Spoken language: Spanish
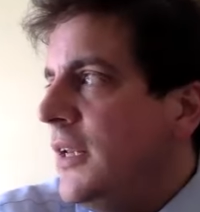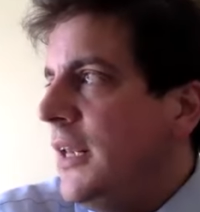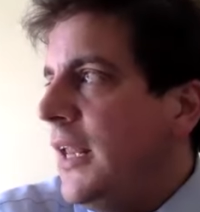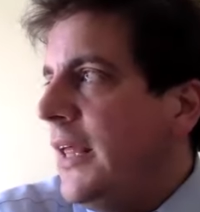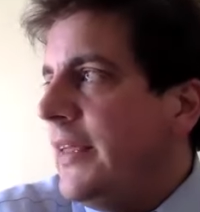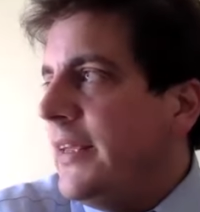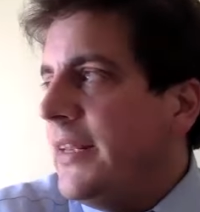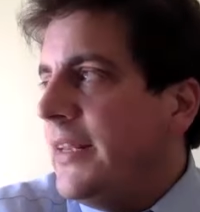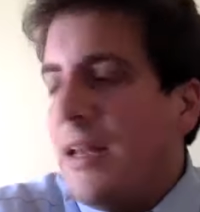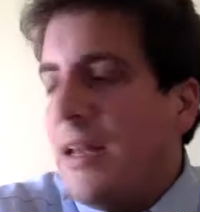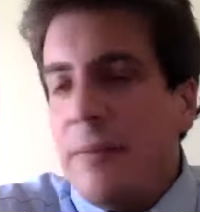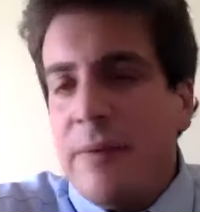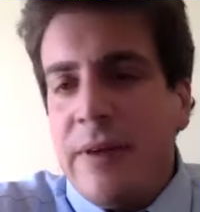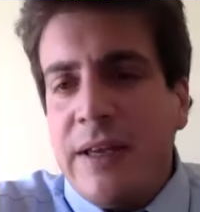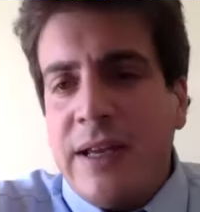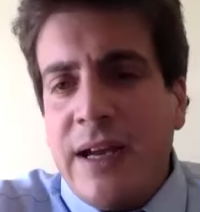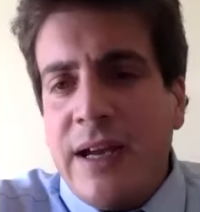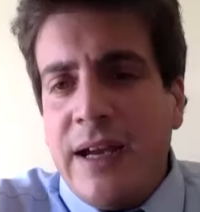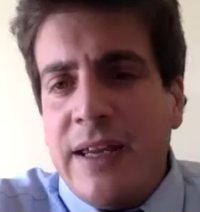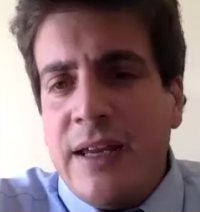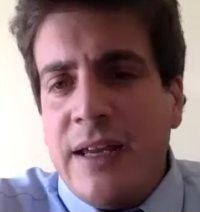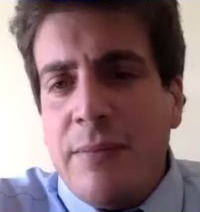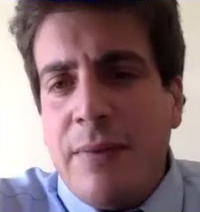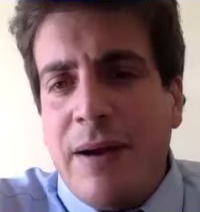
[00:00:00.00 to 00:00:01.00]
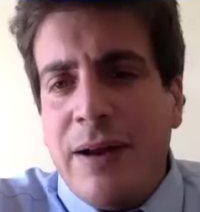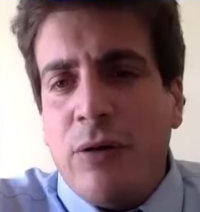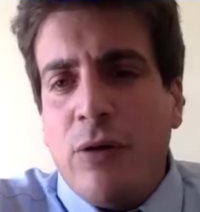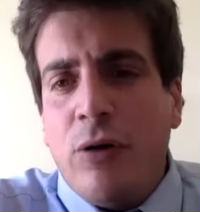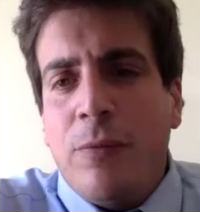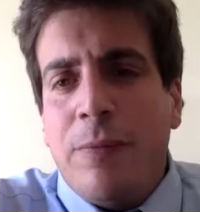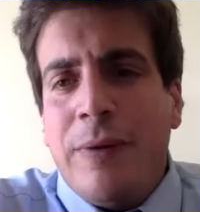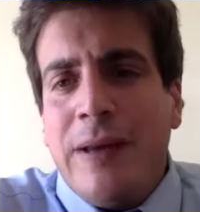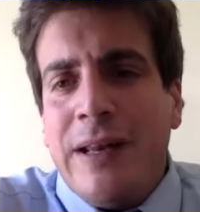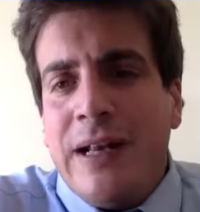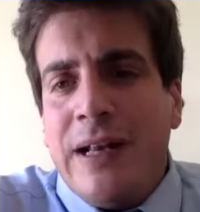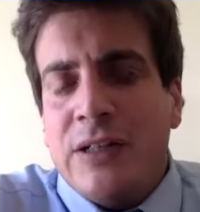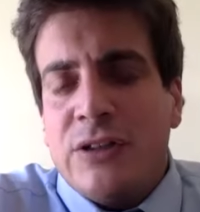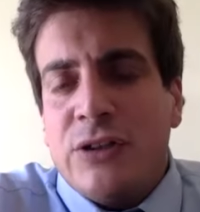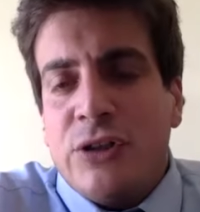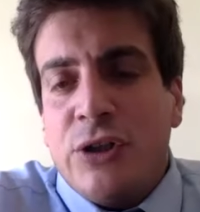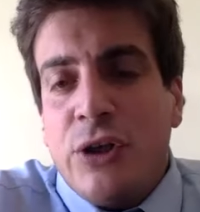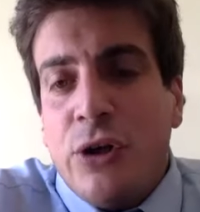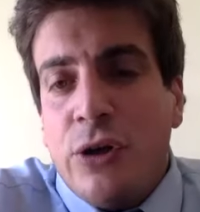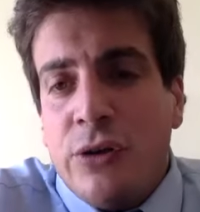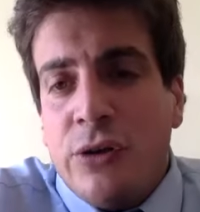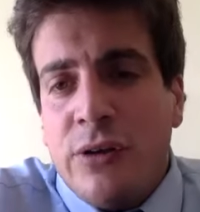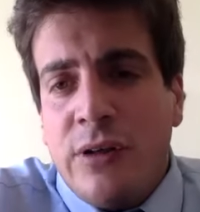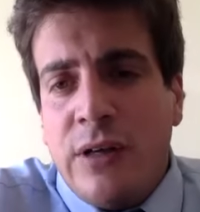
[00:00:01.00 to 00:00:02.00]
la dinámica de llamar
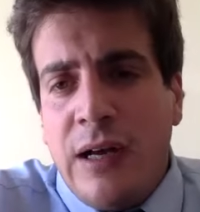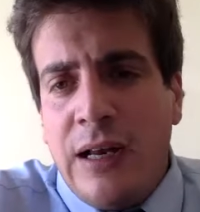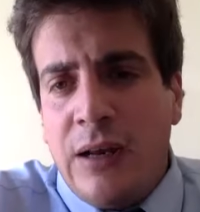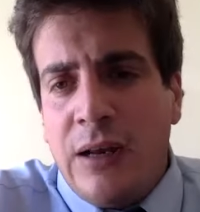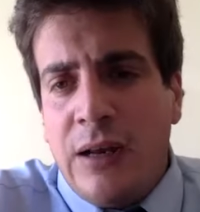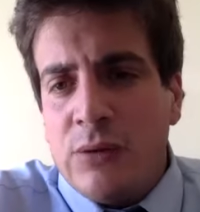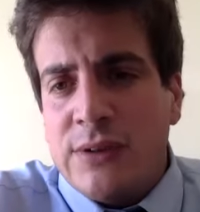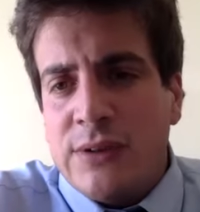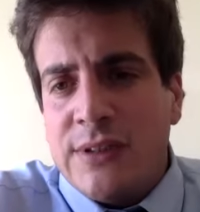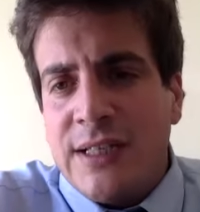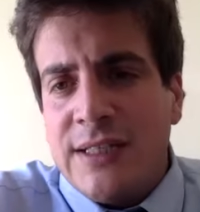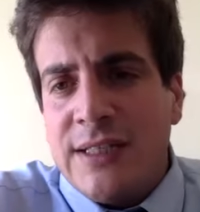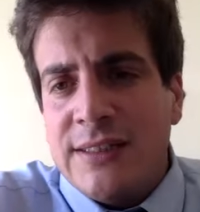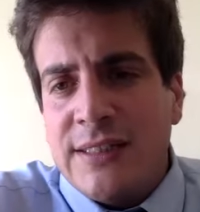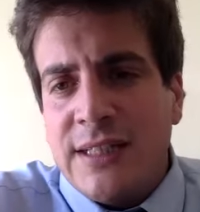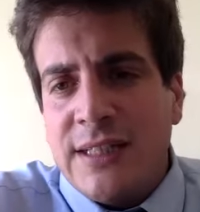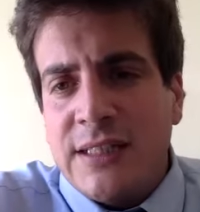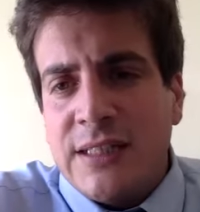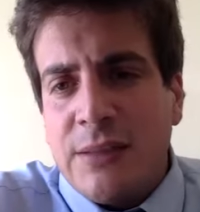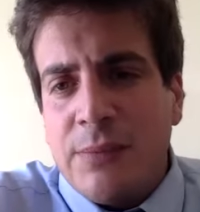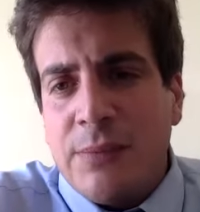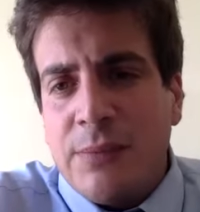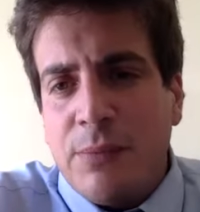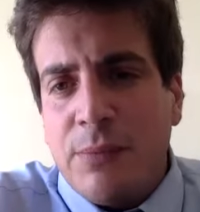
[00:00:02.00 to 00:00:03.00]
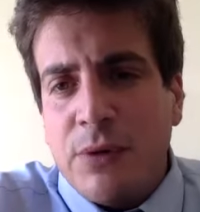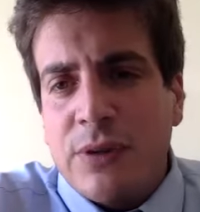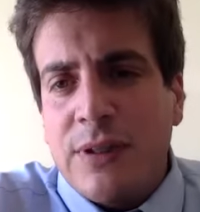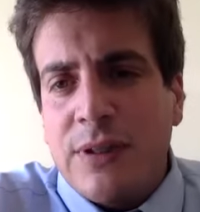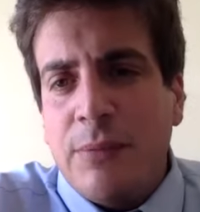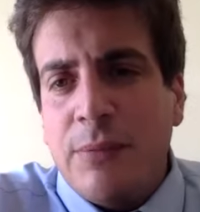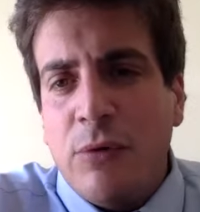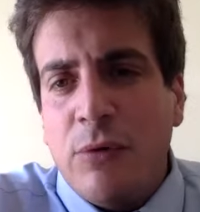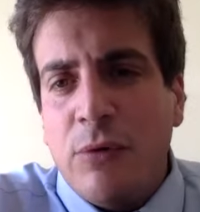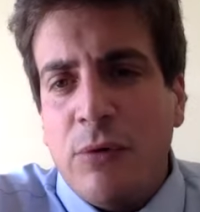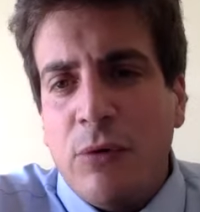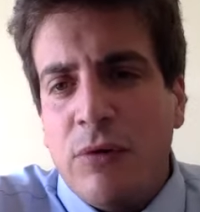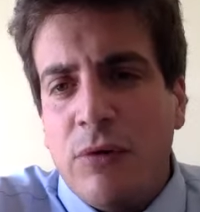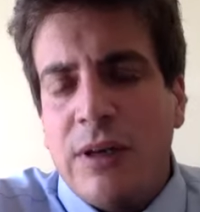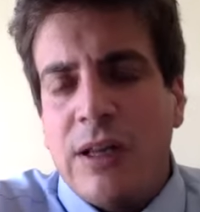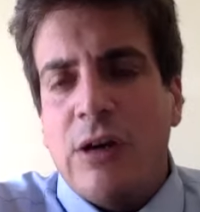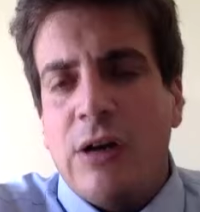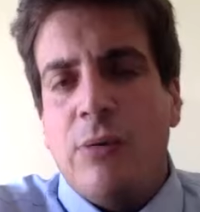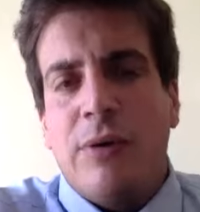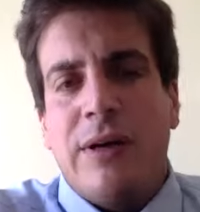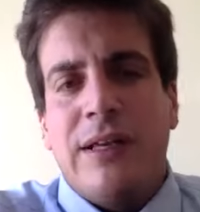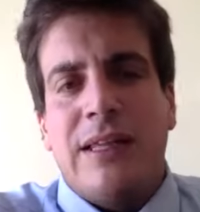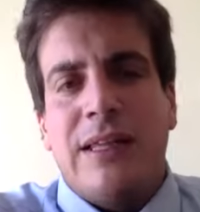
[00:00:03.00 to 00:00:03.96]
operación a la ausencia de transporte público,